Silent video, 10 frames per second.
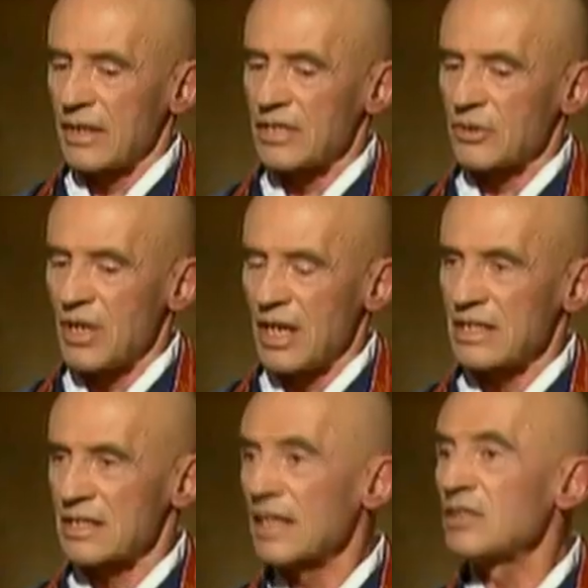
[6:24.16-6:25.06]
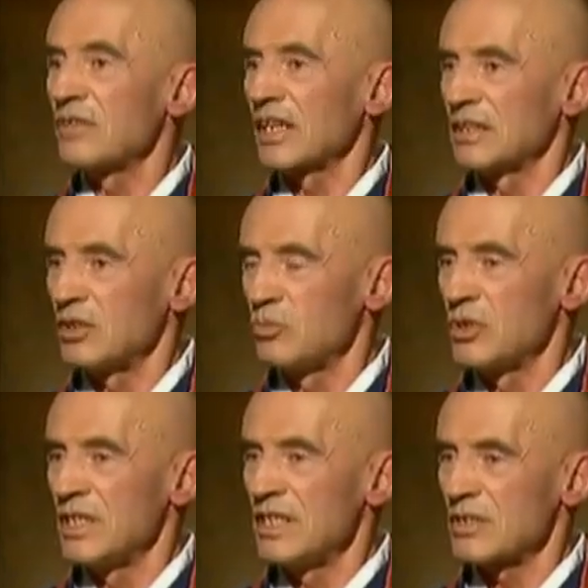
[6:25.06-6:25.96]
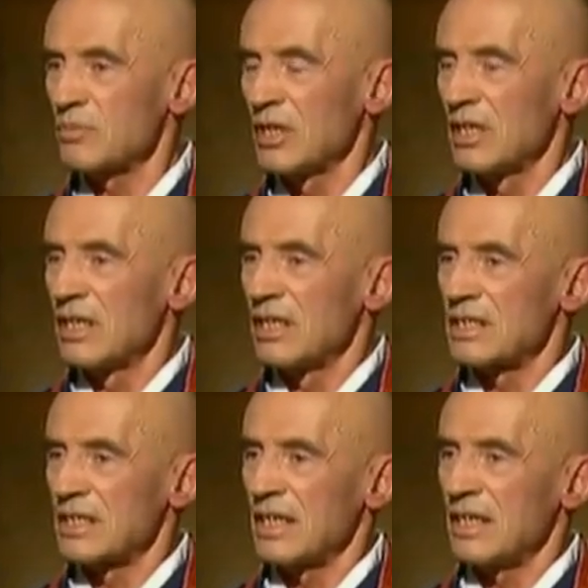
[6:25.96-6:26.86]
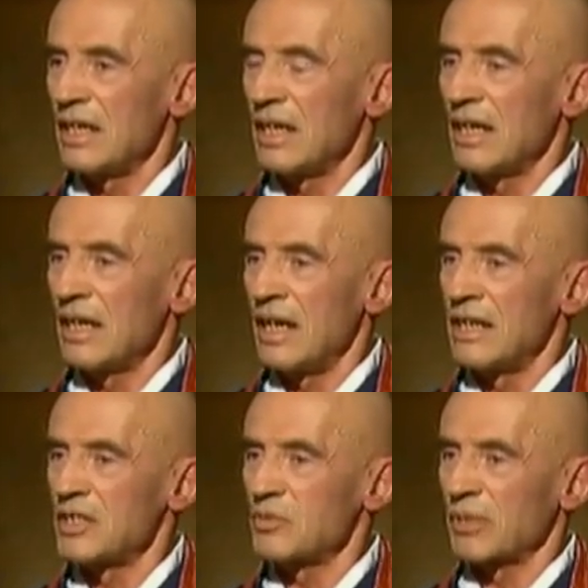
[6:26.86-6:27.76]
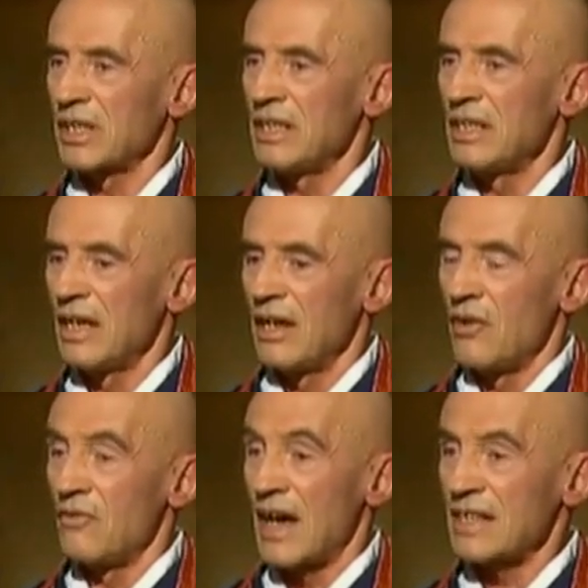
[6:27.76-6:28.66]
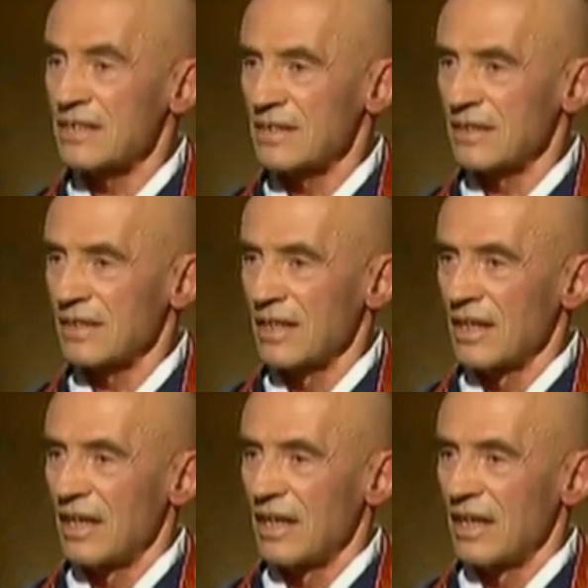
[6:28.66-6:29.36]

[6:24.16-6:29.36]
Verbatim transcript: qu'est-ce que la sainte vérité du bouddhisme C'est un esprit vaste,